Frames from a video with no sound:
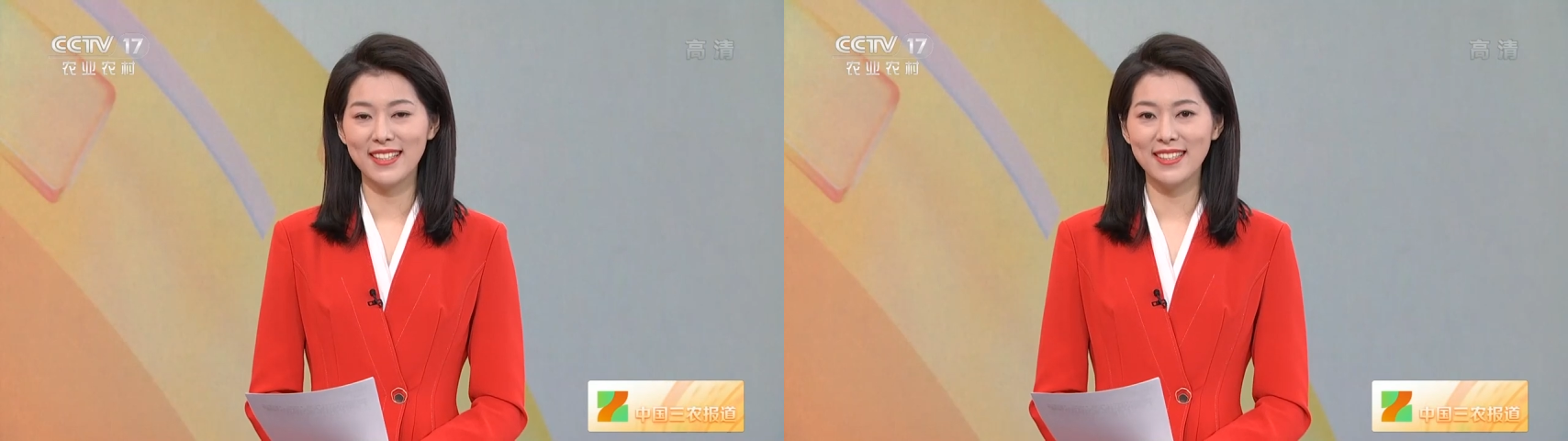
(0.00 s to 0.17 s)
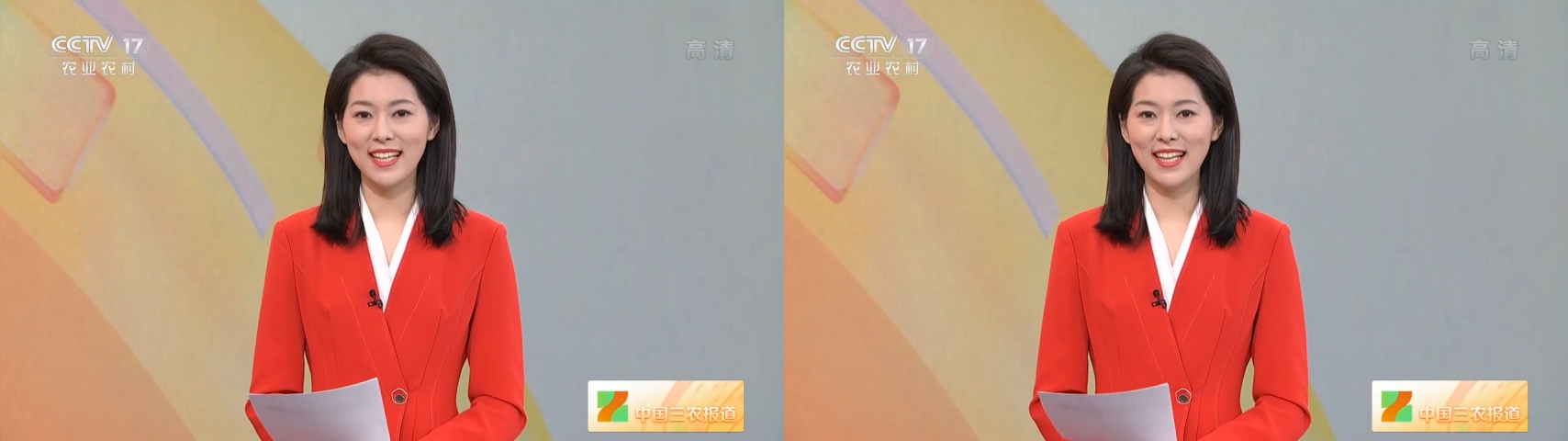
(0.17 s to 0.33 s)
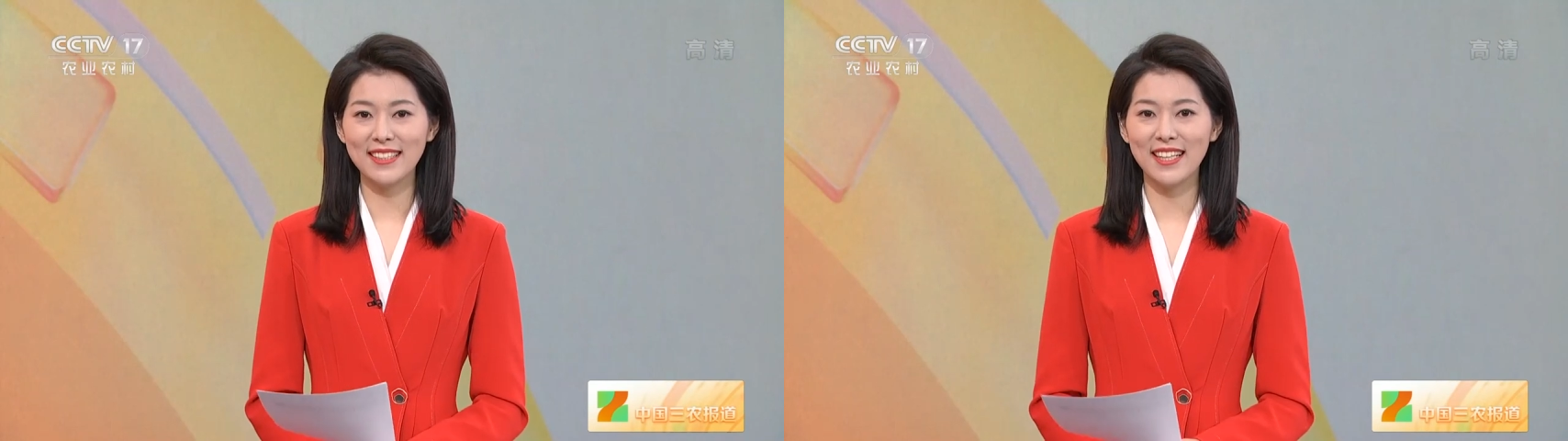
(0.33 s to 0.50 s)

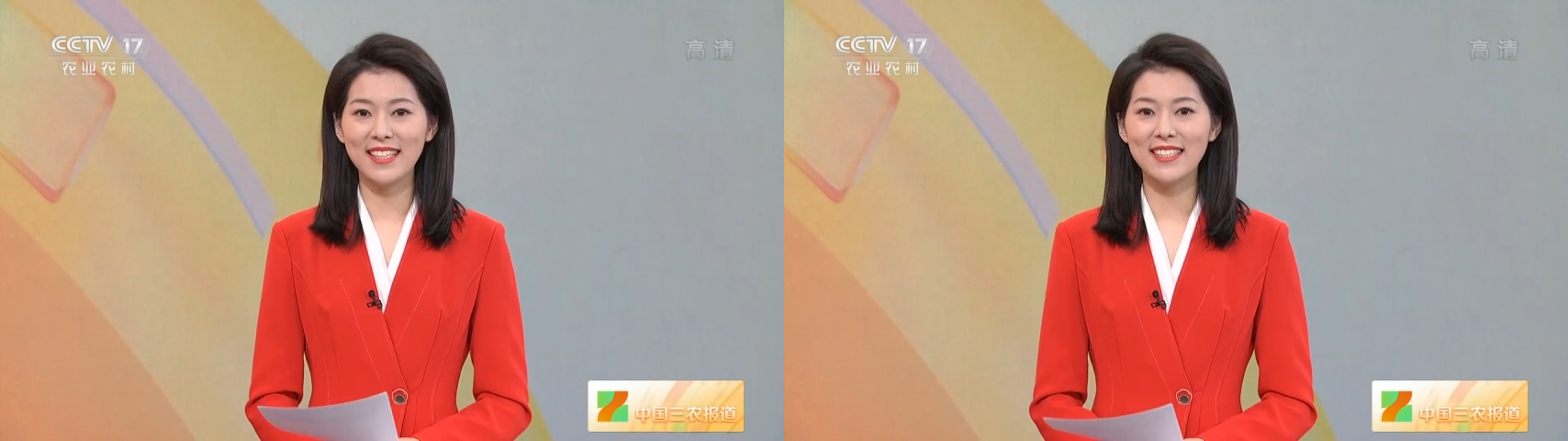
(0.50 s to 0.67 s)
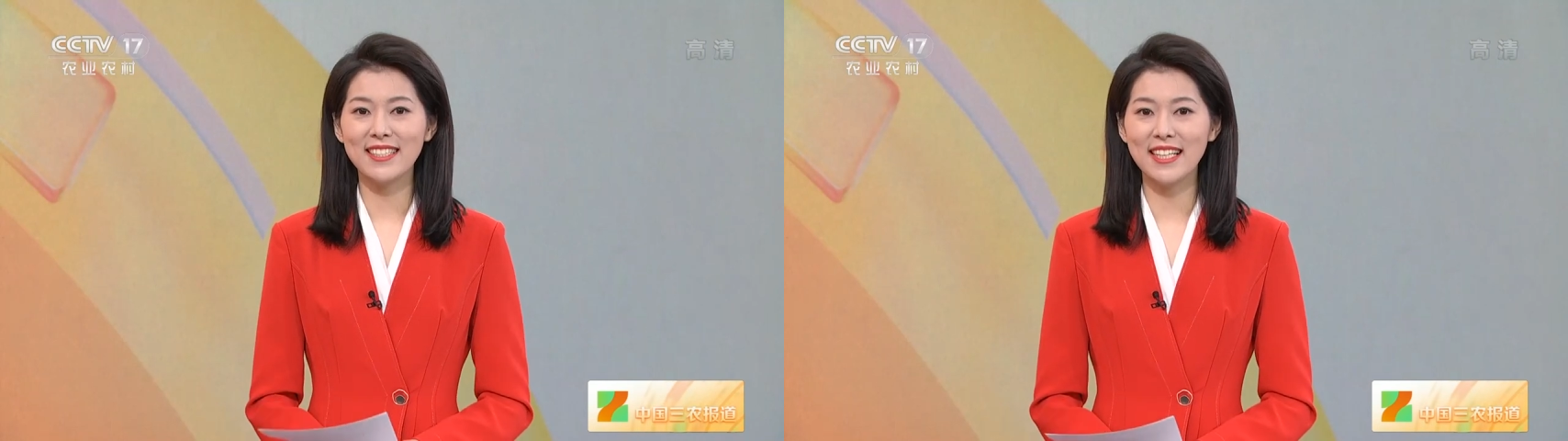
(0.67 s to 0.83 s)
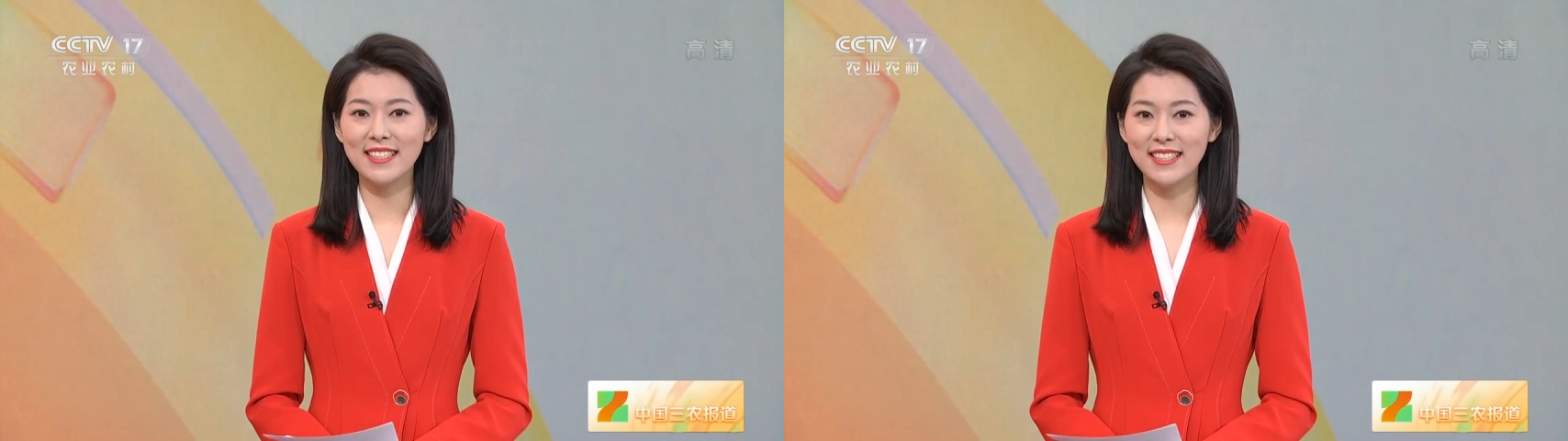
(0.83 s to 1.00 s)
这两天，
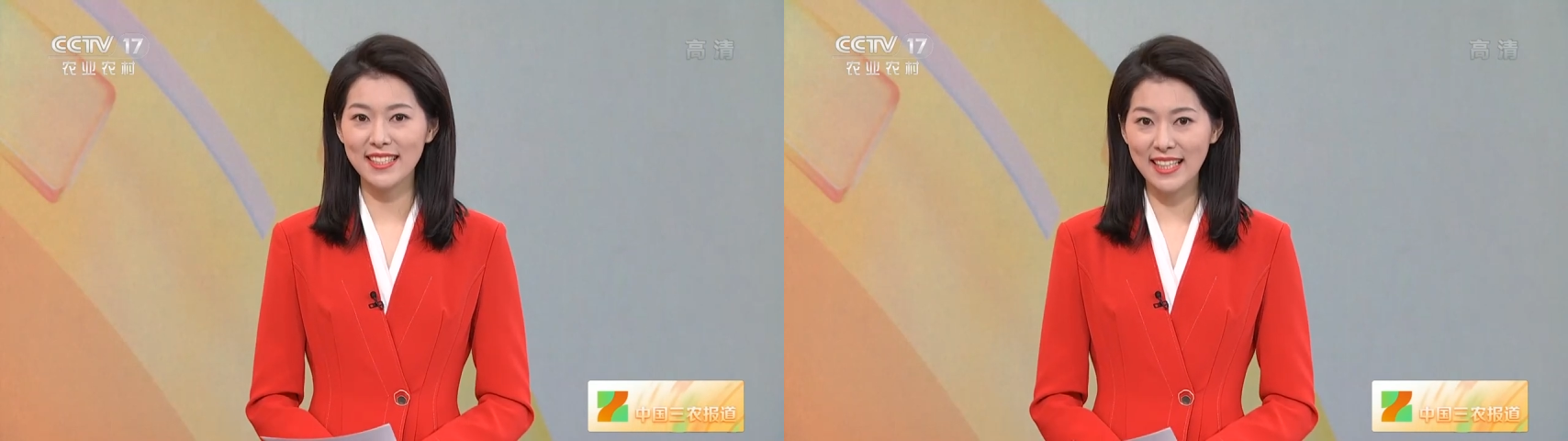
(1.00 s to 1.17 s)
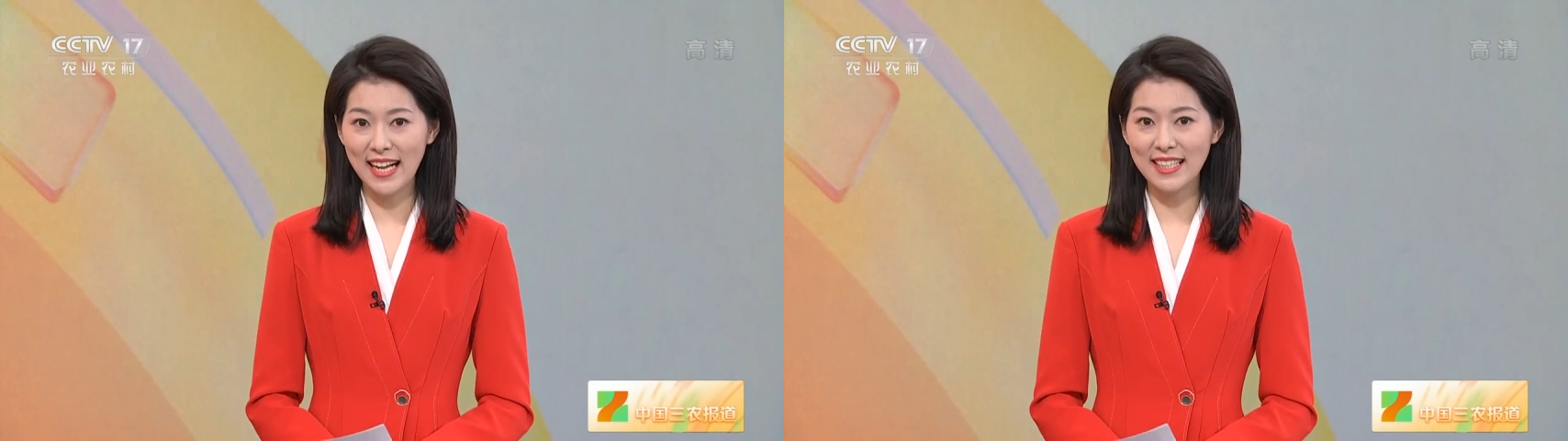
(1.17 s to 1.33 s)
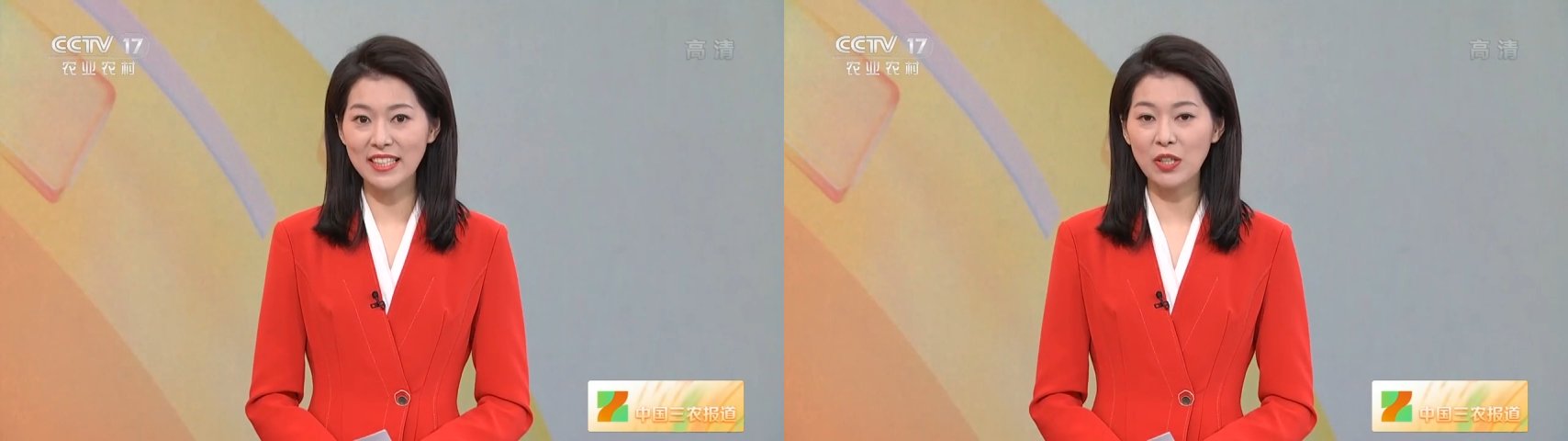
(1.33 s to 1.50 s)
陕西
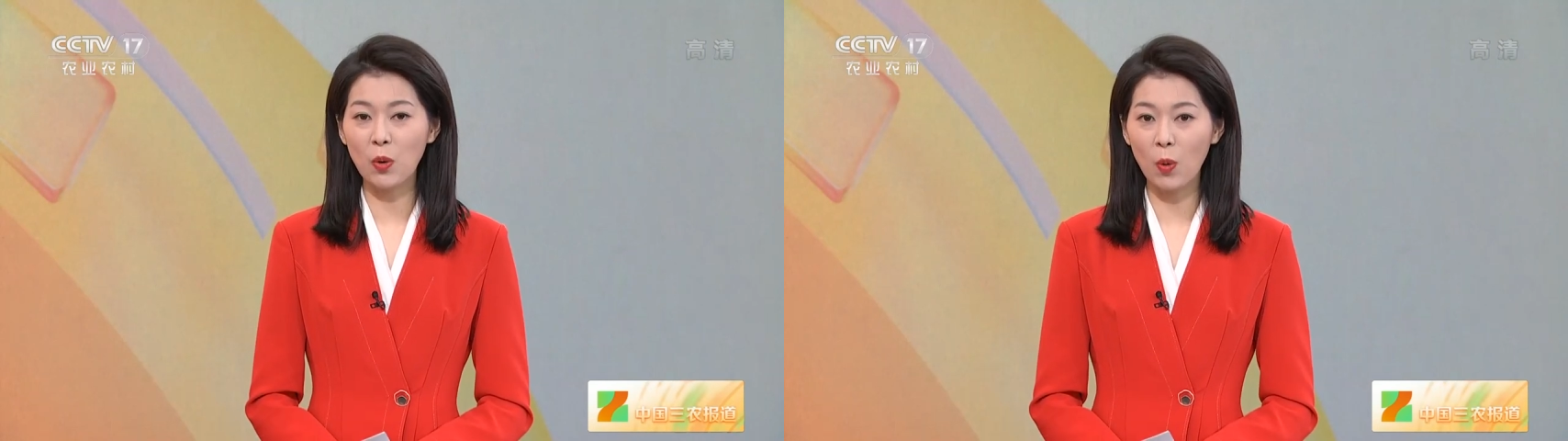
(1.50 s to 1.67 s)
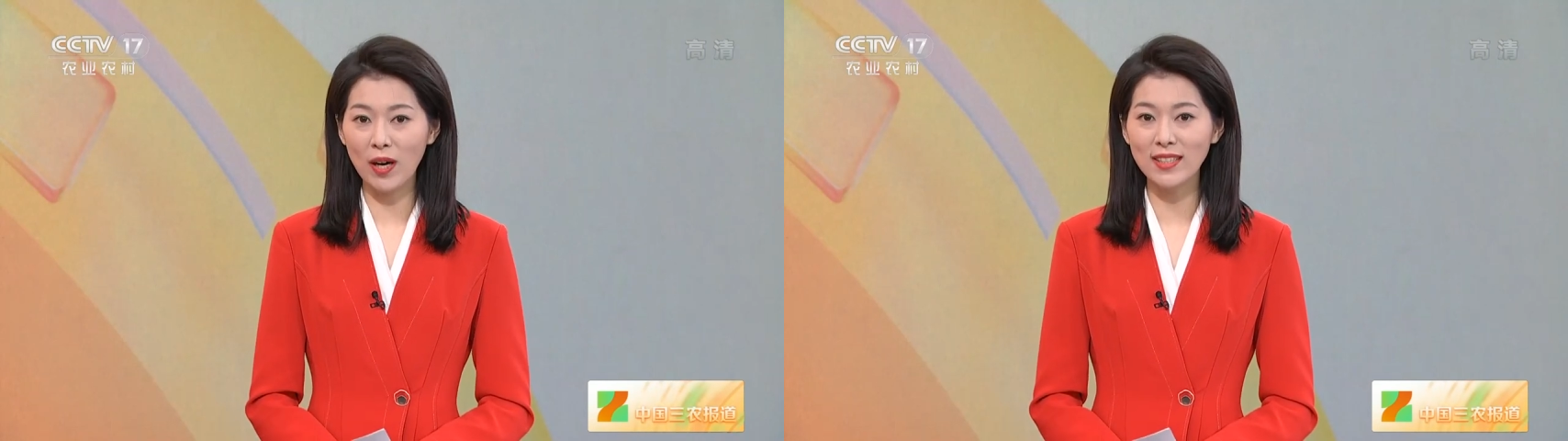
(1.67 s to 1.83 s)
大荔黄